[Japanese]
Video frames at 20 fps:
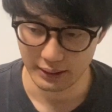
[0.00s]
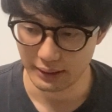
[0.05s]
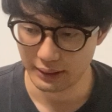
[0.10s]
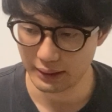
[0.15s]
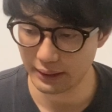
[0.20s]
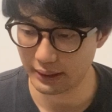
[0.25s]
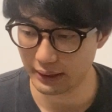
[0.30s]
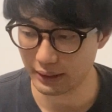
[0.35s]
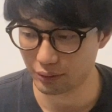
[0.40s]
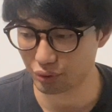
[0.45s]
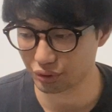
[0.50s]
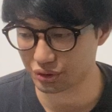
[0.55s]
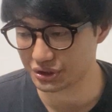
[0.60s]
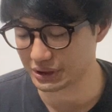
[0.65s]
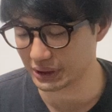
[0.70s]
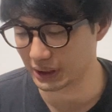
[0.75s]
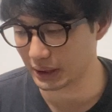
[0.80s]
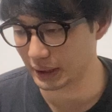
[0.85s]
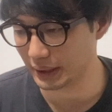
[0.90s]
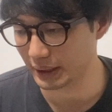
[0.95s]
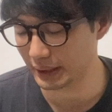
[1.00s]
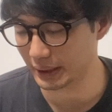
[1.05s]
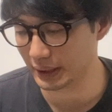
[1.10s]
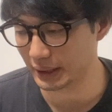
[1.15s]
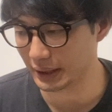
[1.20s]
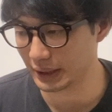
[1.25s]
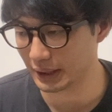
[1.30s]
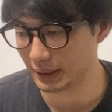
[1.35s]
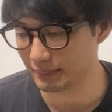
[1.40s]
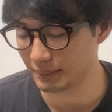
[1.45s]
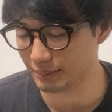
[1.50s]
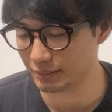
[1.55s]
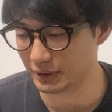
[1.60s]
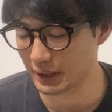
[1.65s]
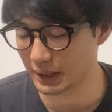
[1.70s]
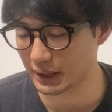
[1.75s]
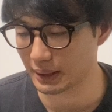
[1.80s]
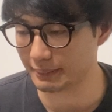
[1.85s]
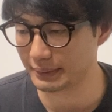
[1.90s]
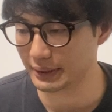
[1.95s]
えー、こっちは。えー、まあ、
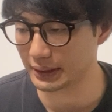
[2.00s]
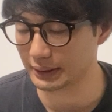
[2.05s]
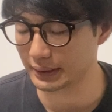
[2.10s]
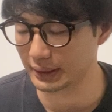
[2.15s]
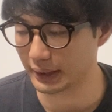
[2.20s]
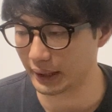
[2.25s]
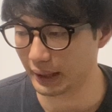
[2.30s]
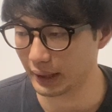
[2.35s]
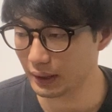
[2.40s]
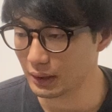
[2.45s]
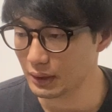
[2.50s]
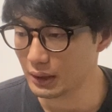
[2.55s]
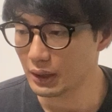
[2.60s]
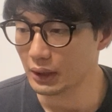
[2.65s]
村上なんで、